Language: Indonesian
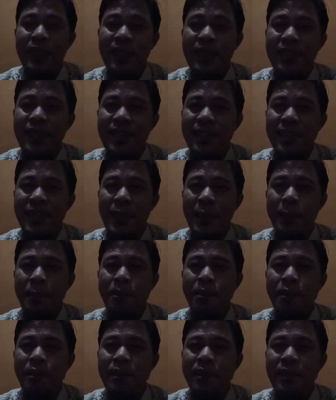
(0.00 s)
dirinya
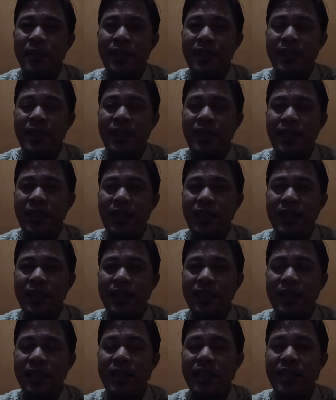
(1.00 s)
dan
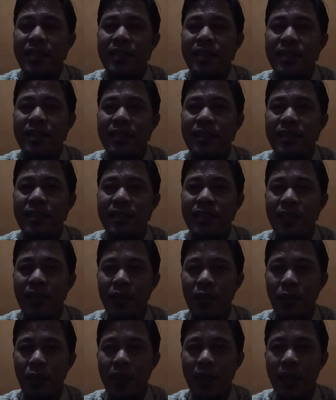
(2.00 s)
akhirnya
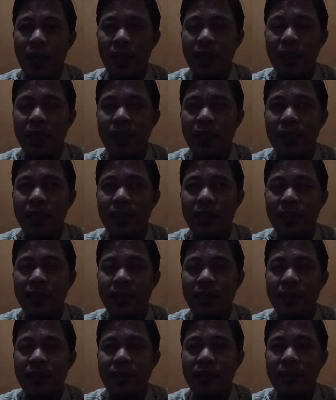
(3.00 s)
satu hari
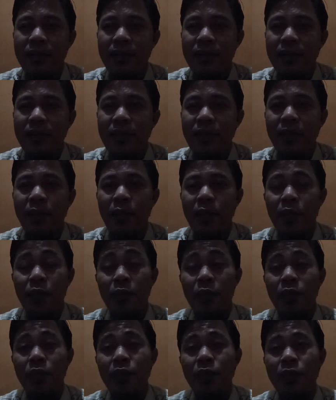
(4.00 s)
dia
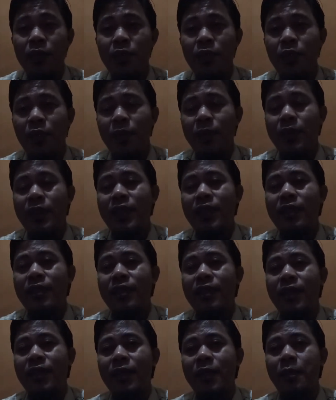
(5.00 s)
menunggu suaminya
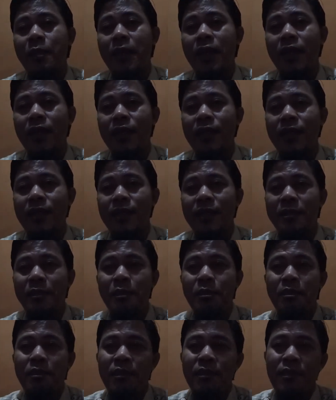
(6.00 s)
tidak kembali
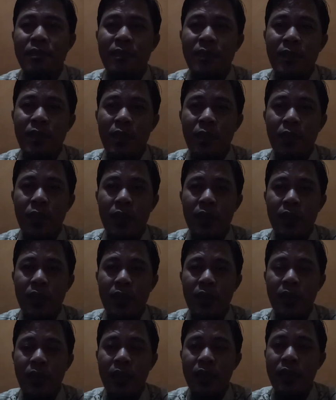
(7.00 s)
Dua
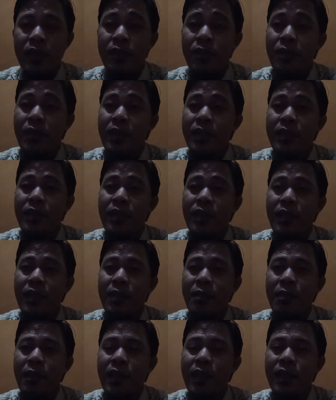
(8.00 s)
tiga hari juga tidak
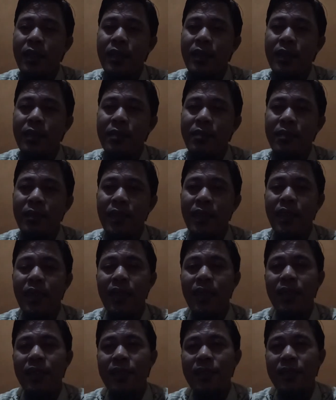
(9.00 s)
kembali. Pada
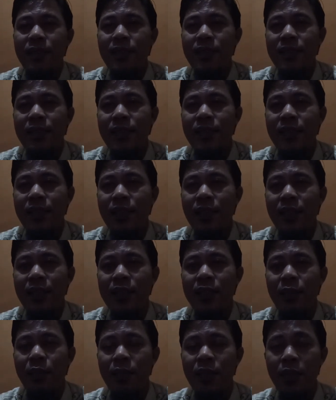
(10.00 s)
akhirnya setelah
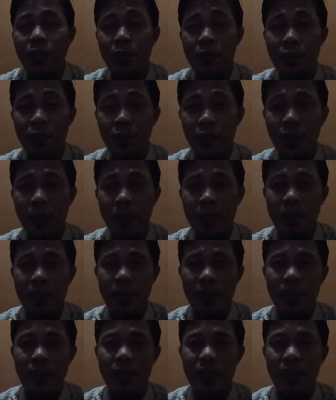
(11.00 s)
seminggu suaminya
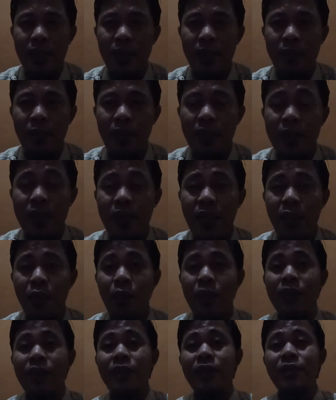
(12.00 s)
tidak kembali,
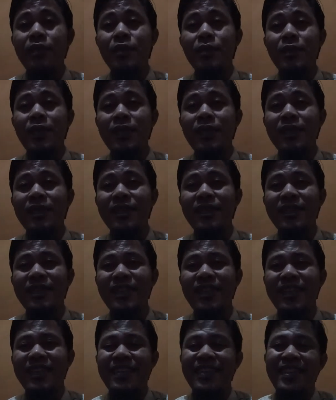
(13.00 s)
khawatir juga
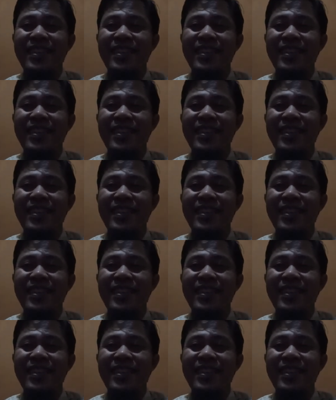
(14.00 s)
dirinya.